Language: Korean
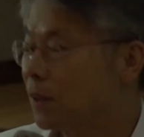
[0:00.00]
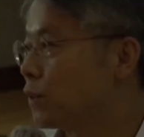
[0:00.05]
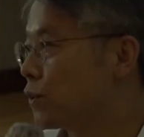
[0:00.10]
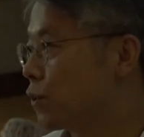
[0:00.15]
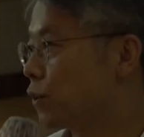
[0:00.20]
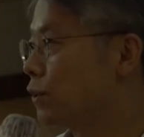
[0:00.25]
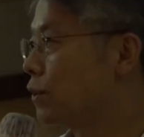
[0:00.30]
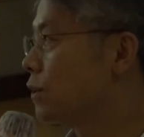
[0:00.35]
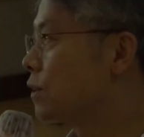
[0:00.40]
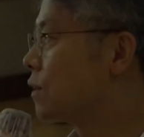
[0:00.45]

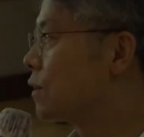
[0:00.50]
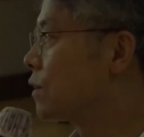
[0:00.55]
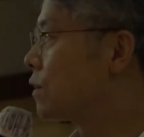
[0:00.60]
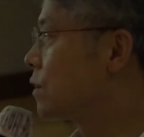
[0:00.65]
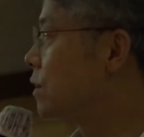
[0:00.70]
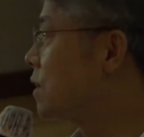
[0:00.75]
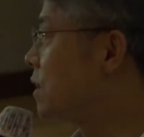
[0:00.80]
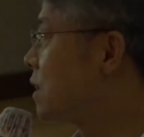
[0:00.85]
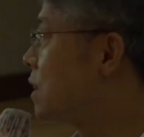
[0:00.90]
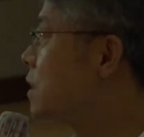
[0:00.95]
저는
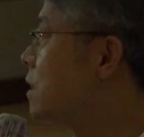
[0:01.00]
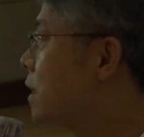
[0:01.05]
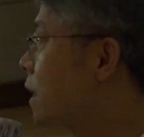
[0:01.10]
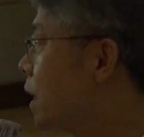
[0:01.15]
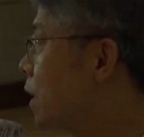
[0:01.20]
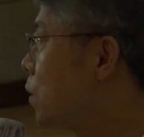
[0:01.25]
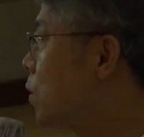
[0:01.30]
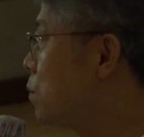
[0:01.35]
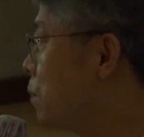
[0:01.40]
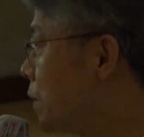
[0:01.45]
그것을
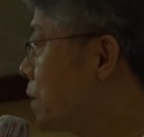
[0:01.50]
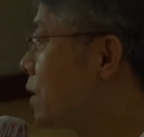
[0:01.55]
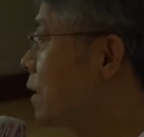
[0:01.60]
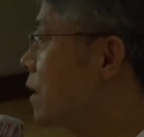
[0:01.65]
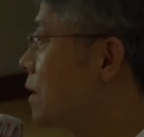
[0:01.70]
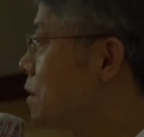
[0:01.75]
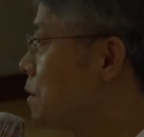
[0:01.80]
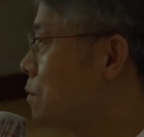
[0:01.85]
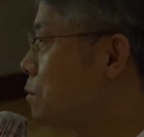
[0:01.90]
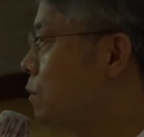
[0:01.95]
지체라고
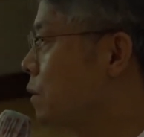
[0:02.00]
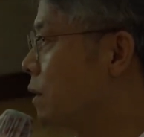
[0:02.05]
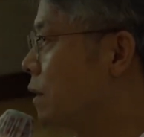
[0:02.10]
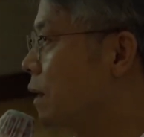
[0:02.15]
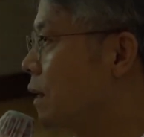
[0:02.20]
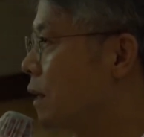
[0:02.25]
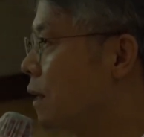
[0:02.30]
번역했습니다.